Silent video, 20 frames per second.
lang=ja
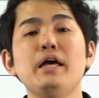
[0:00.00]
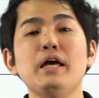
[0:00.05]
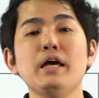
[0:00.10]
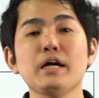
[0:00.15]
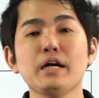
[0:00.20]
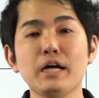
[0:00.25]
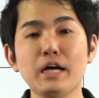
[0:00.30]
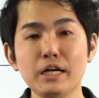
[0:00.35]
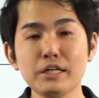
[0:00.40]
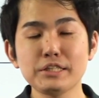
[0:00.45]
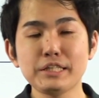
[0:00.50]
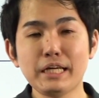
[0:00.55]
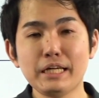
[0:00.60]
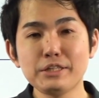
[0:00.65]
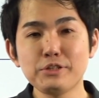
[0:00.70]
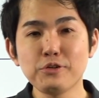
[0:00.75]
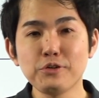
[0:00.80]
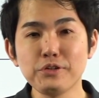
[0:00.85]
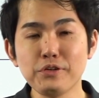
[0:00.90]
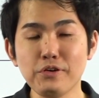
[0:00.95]
化学
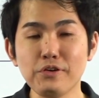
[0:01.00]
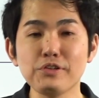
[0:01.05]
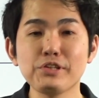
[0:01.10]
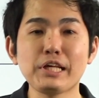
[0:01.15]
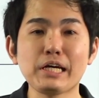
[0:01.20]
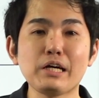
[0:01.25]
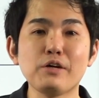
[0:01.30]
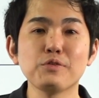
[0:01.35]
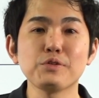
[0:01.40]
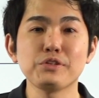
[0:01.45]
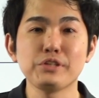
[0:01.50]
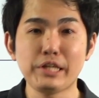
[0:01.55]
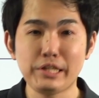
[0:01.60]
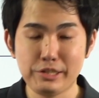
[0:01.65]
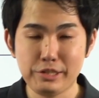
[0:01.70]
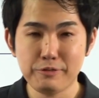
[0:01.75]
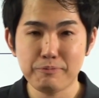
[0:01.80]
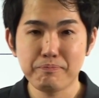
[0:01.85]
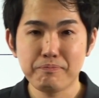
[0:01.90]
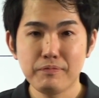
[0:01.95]
担当の坂本で
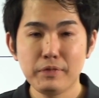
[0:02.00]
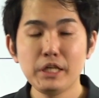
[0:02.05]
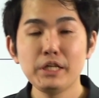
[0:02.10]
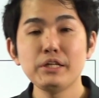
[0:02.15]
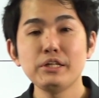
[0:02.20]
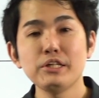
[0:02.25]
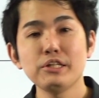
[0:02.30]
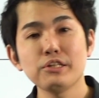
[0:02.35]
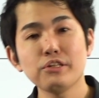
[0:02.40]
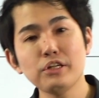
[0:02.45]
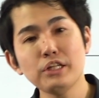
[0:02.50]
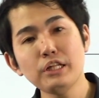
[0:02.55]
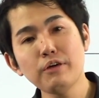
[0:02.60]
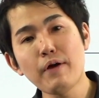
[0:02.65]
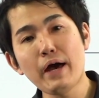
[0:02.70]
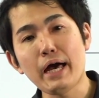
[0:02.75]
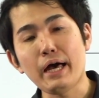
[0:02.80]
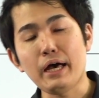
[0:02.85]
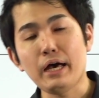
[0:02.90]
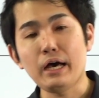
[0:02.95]
す。それで
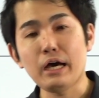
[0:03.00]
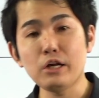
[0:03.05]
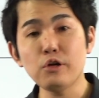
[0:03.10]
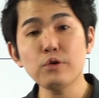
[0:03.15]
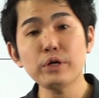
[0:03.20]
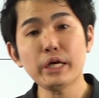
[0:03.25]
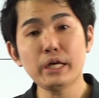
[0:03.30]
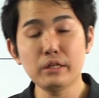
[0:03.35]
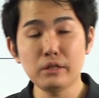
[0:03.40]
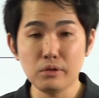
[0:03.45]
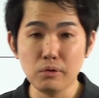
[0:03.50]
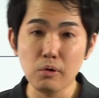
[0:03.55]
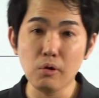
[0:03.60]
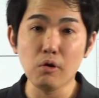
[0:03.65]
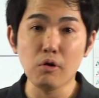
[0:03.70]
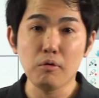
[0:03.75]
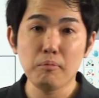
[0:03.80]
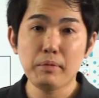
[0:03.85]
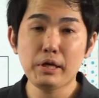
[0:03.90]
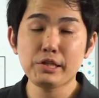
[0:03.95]
は、ハロゲン
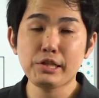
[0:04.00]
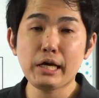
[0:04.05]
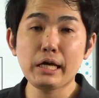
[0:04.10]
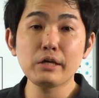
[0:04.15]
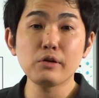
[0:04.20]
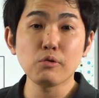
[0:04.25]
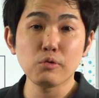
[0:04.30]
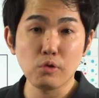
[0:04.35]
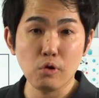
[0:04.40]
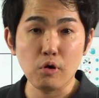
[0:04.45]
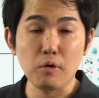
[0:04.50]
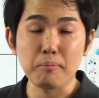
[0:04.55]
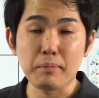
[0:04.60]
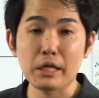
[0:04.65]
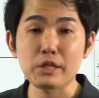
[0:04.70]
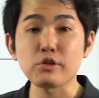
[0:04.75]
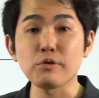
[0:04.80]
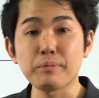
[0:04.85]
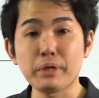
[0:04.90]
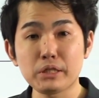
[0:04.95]
の最後の
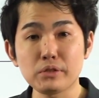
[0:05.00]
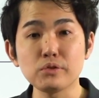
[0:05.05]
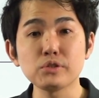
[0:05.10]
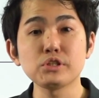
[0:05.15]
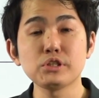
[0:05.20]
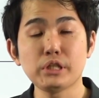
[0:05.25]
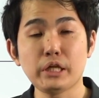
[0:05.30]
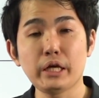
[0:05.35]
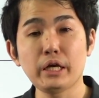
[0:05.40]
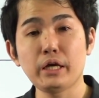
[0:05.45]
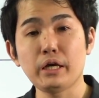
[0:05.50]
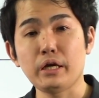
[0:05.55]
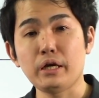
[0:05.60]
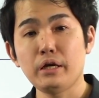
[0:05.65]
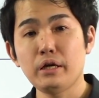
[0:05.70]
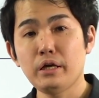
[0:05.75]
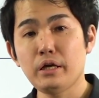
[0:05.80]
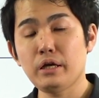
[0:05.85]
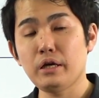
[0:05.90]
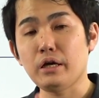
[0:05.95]
まとめとし
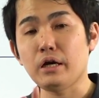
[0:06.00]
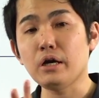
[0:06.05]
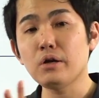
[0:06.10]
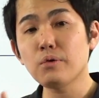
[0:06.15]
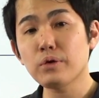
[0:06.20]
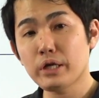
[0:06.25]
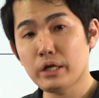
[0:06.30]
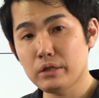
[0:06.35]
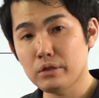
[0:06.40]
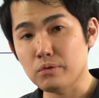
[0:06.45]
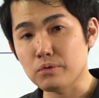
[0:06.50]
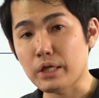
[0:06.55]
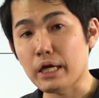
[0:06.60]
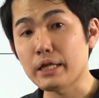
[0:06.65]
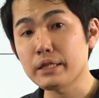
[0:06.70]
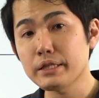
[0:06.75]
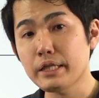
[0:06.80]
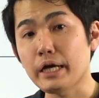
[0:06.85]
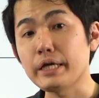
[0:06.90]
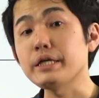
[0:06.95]
て、ハロゲンの
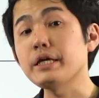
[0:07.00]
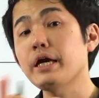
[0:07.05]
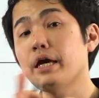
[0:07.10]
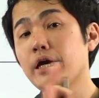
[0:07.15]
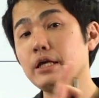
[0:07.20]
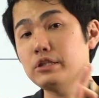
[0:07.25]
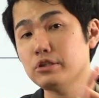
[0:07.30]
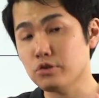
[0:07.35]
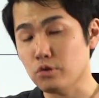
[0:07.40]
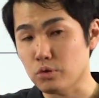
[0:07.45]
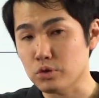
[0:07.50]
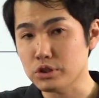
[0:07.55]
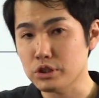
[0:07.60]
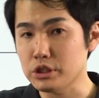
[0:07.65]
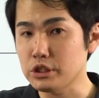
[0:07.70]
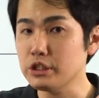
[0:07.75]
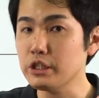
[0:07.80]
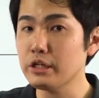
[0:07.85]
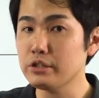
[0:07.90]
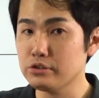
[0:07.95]
単体塩素
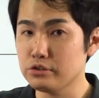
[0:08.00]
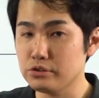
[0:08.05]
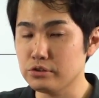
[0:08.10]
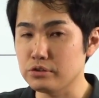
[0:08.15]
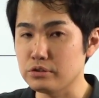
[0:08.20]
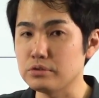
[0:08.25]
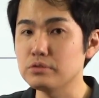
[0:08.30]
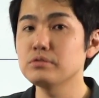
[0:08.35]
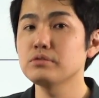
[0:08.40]
Cl2